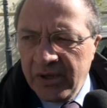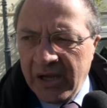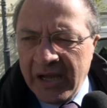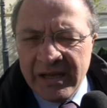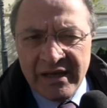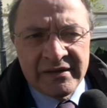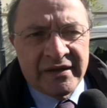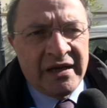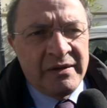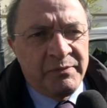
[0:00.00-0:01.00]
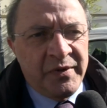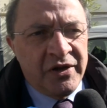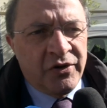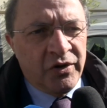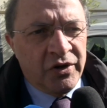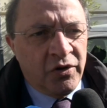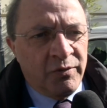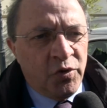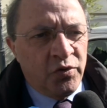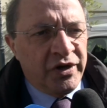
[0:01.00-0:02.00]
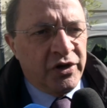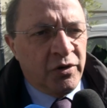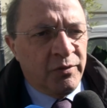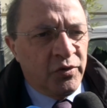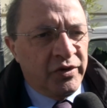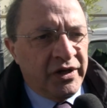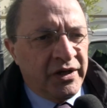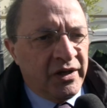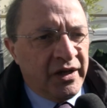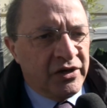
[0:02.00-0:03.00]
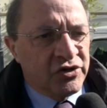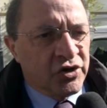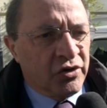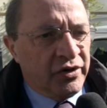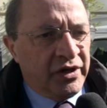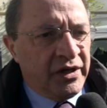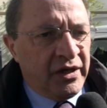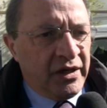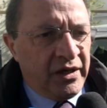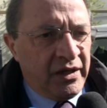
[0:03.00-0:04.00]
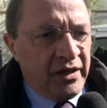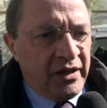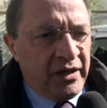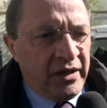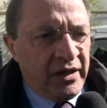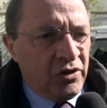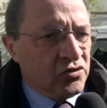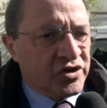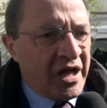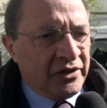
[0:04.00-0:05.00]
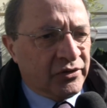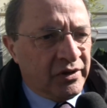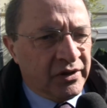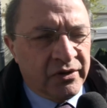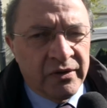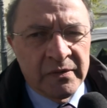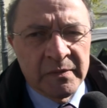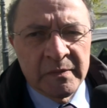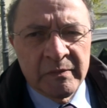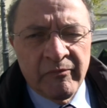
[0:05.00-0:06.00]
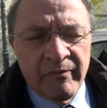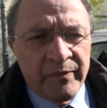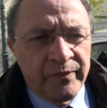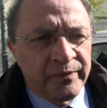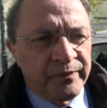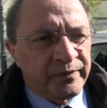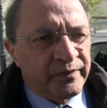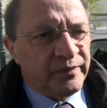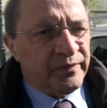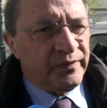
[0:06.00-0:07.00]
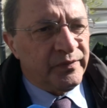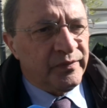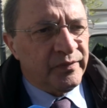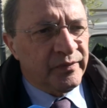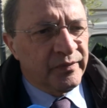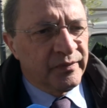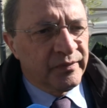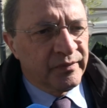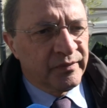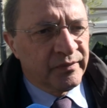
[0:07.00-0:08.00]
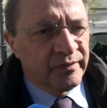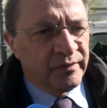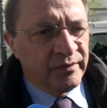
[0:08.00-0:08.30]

anche tra i piccoli comuni, i comuni, le regioni e, lo Stato. Ecco. Salvatore Bruno per la CNews 24.